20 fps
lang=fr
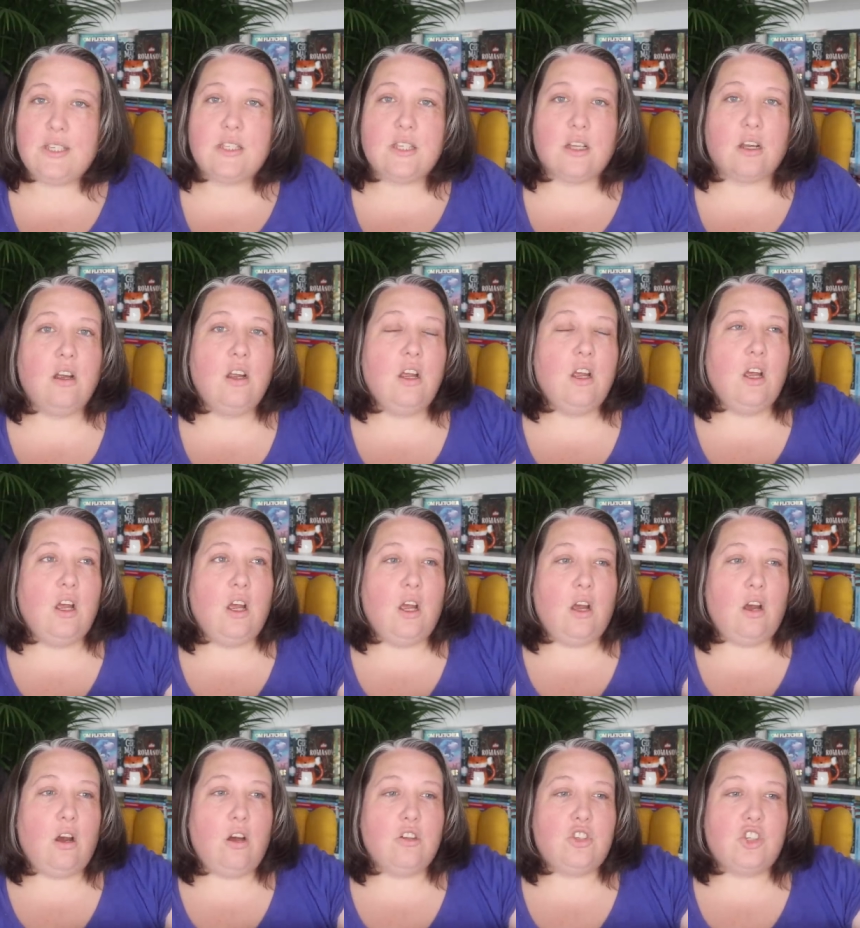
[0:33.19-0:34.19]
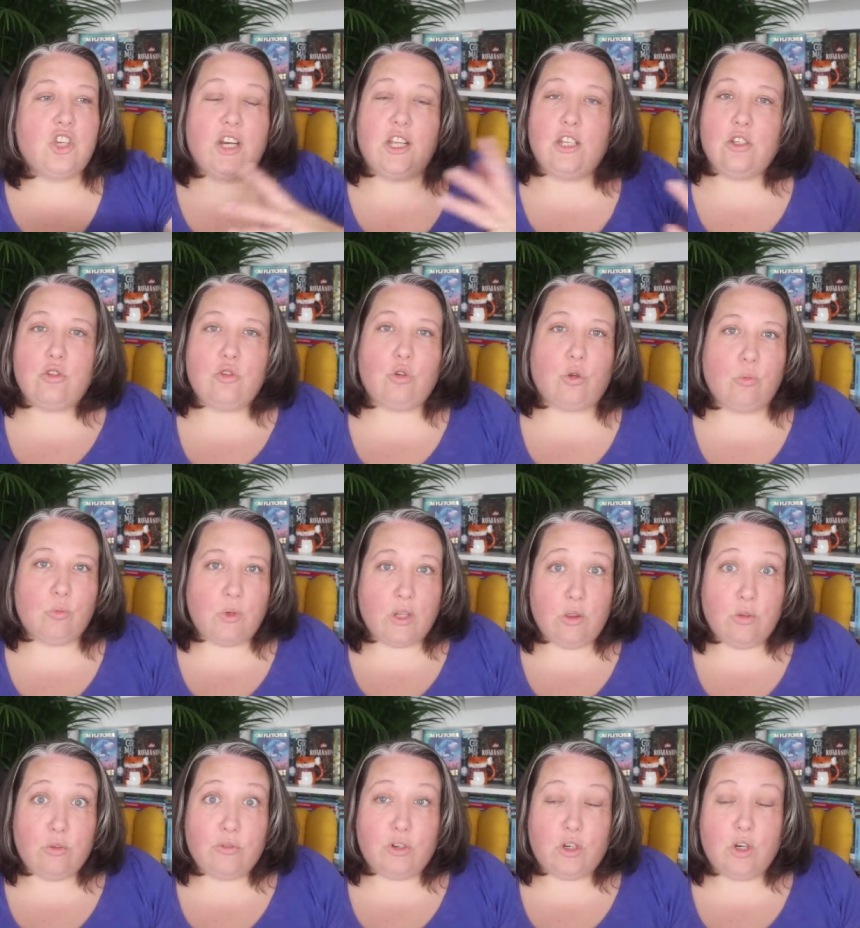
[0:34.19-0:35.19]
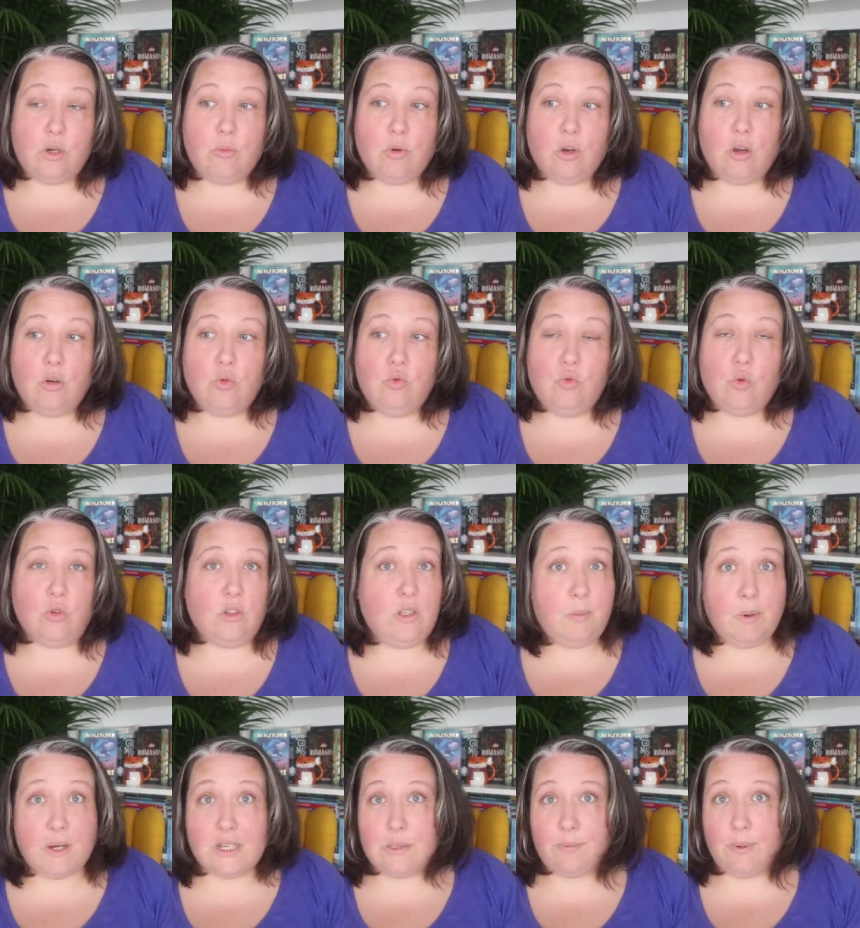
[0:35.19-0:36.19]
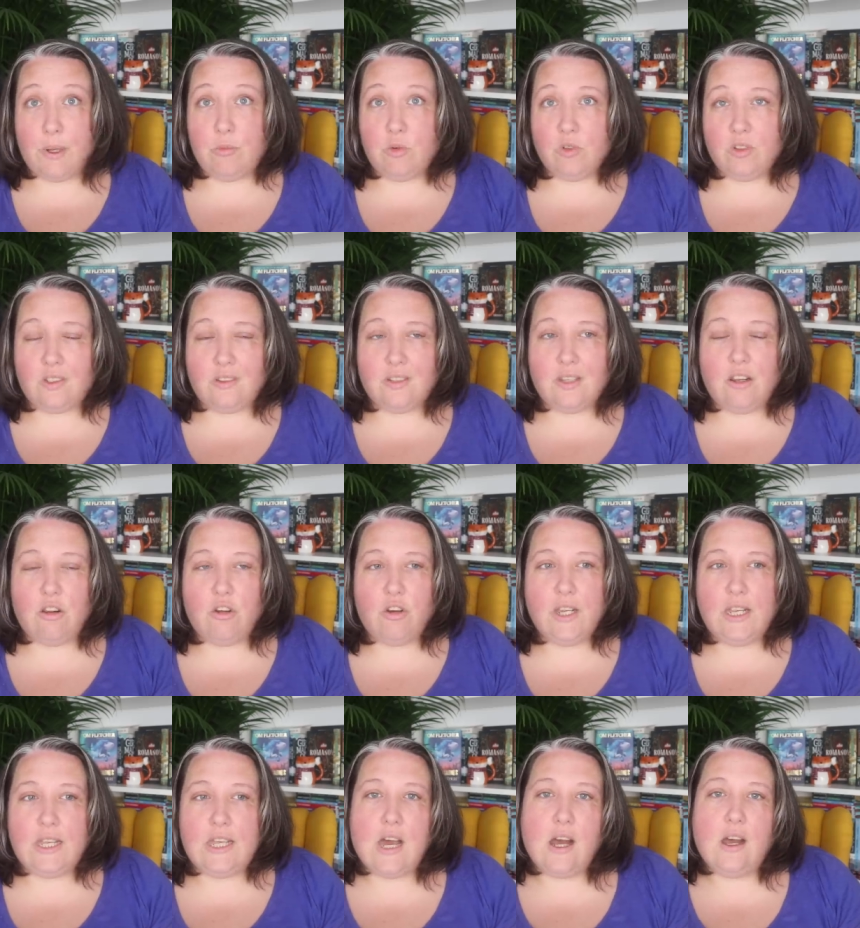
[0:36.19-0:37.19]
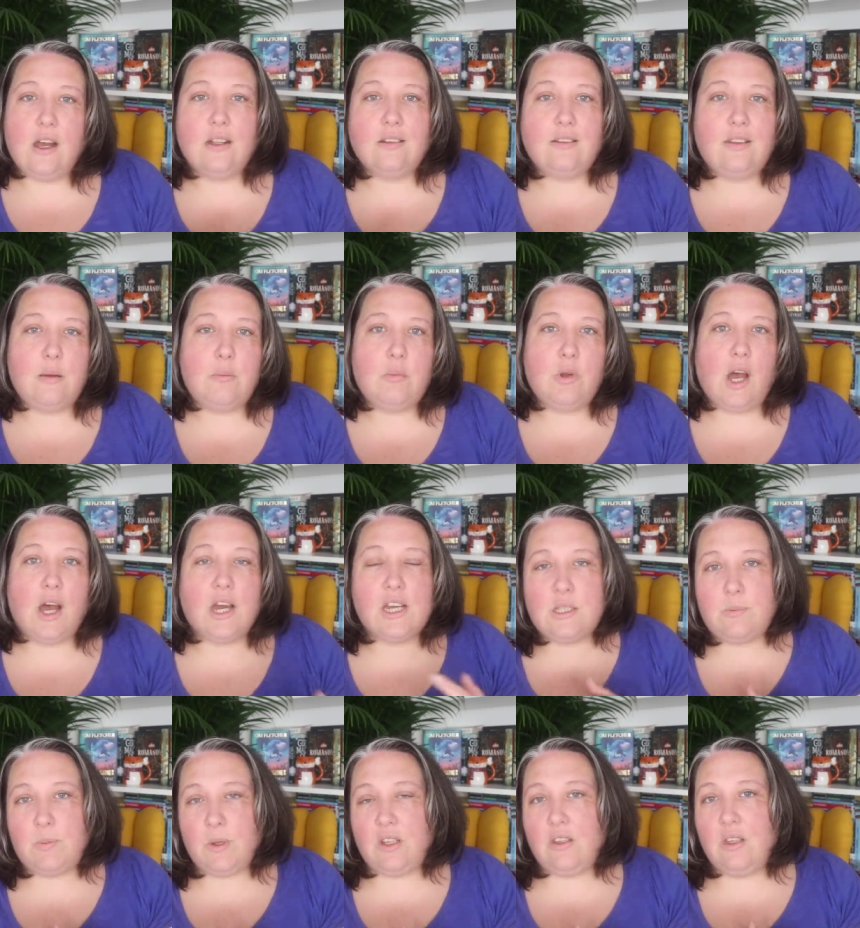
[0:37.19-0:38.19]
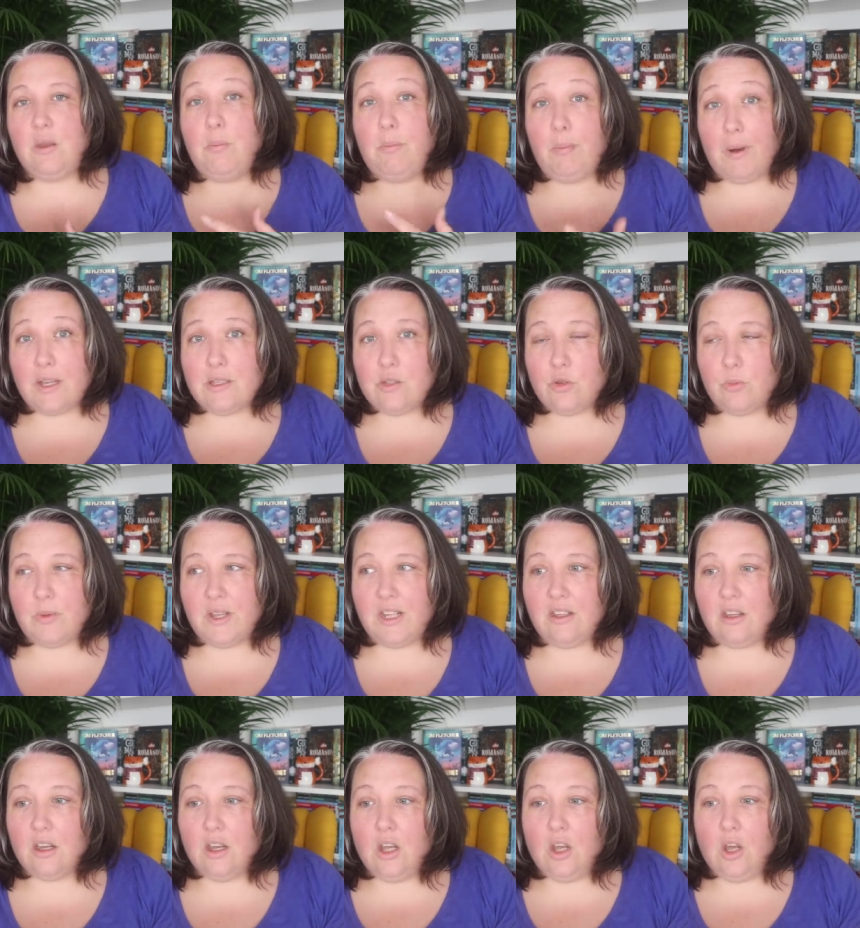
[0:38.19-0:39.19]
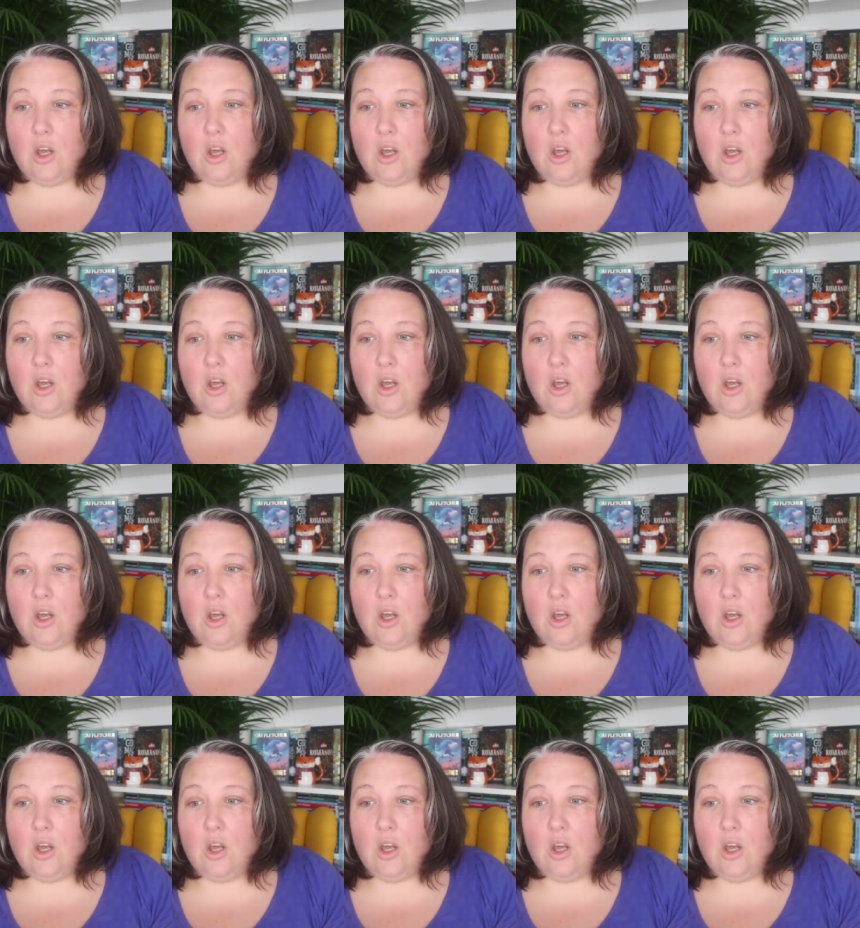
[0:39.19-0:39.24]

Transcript: C'est un euh, challenge sur le mois de novembre où on lit principalement des thrillers et il y a un thème à respecter par semaine.